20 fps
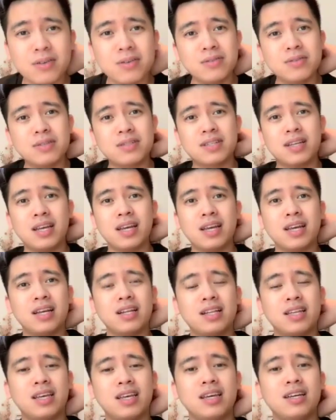Thank you,
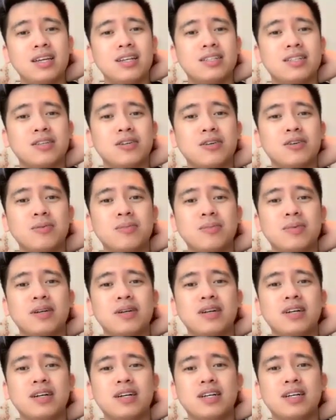thank you so
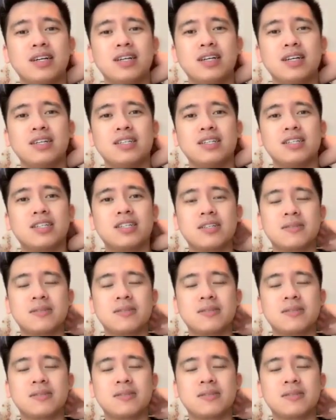much.